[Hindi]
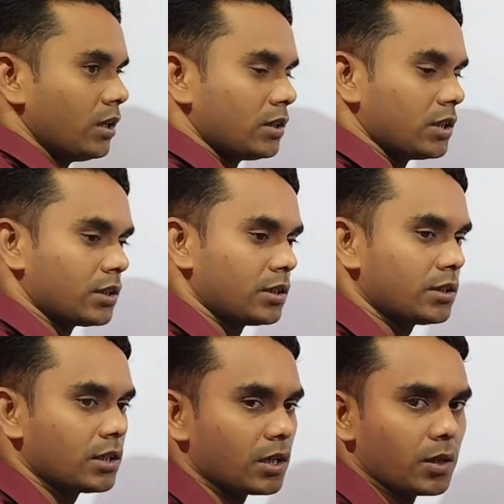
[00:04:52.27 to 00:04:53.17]
ये
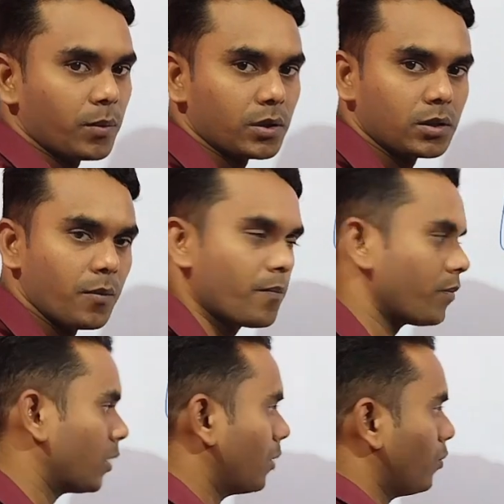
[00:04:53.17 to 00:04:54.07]
छत्तीसगढ़ का प्रथम
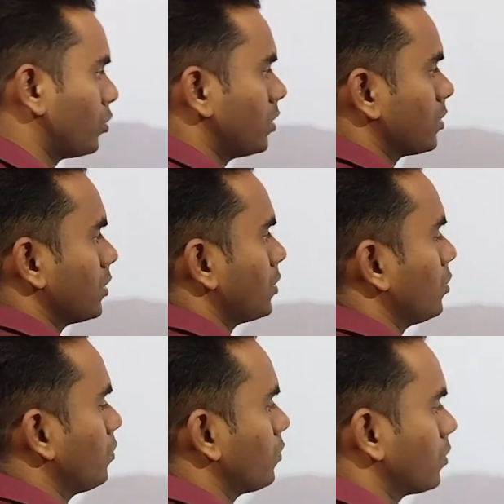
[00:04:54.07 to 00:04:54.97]
मुख्य
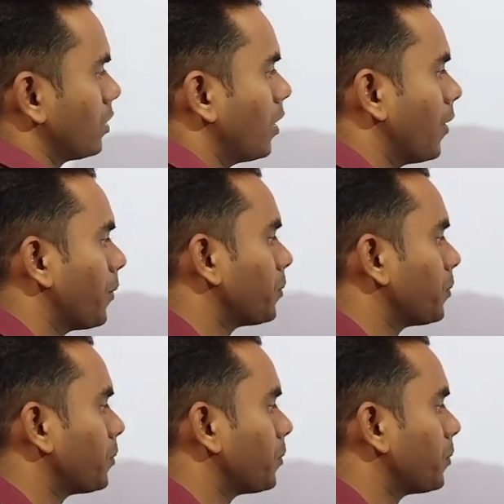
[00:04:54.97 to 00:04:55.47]
सचिव था